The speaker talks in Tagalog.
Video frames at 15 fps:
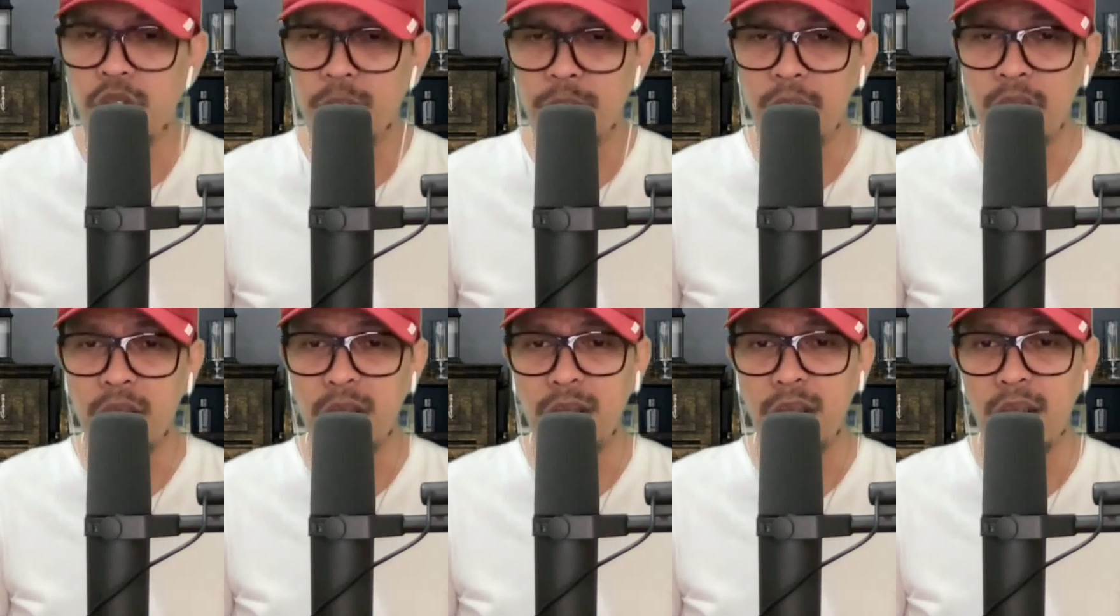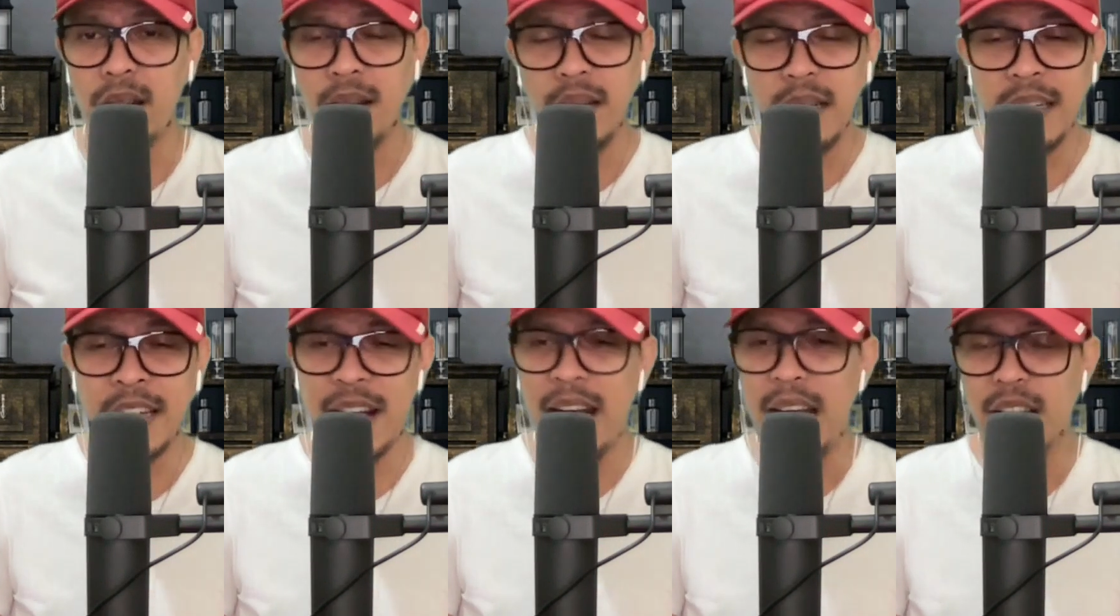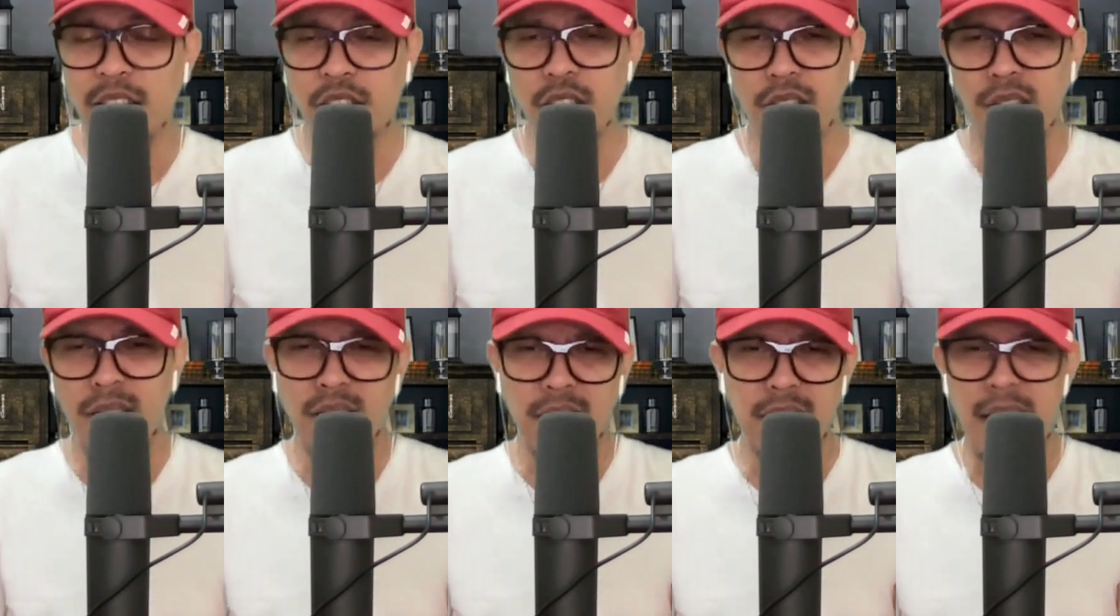mayroon ng
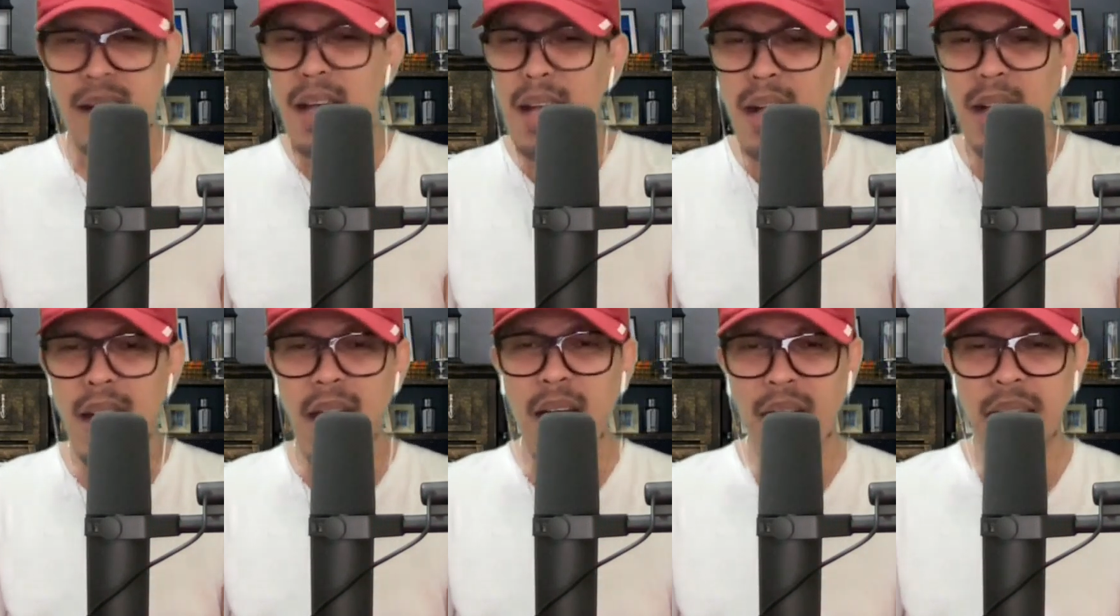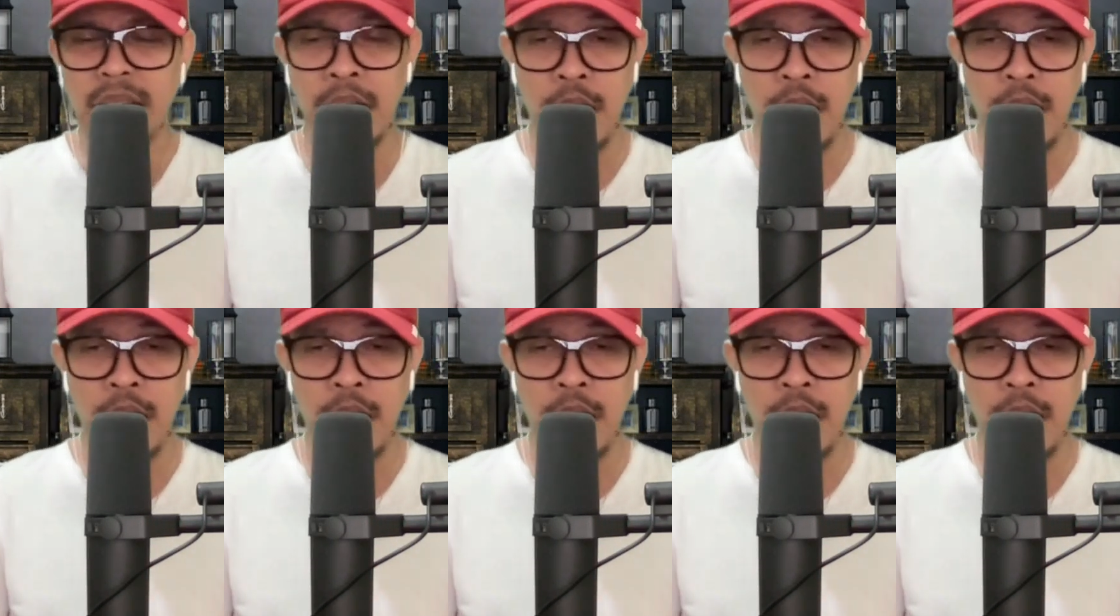kasintahan